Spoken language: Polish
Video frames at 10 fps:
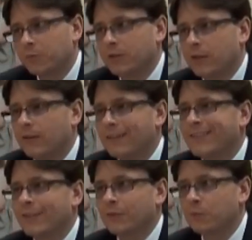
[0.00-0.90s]
żeby żadne
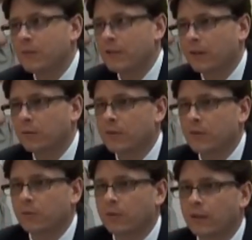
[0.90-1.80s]
instytucje, które
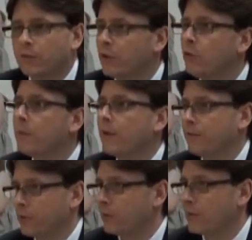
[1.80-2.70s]
są do tego
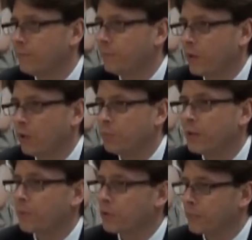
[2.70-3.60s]
nieuprawnione lub
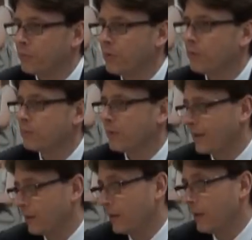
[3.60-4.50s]
nie potrzebują
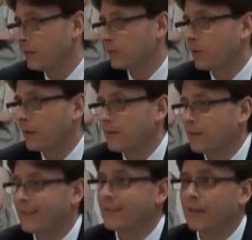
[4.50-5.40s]
takich danych do
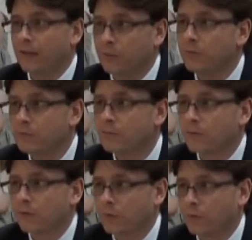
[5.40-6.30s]
realizacji celu,
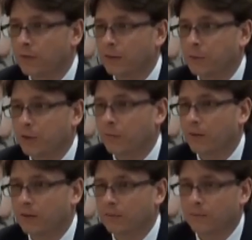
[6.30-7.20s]
którym na
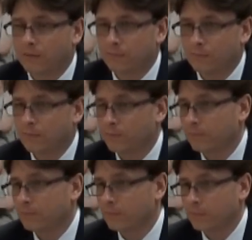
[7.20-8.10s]
przykład
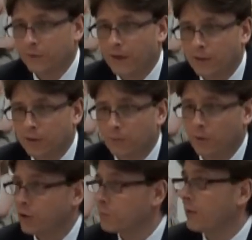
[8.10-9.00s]
mm, świadczą,
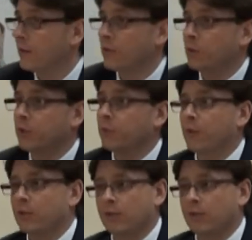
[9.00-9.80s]
chociażby na naszą rzecz, proszę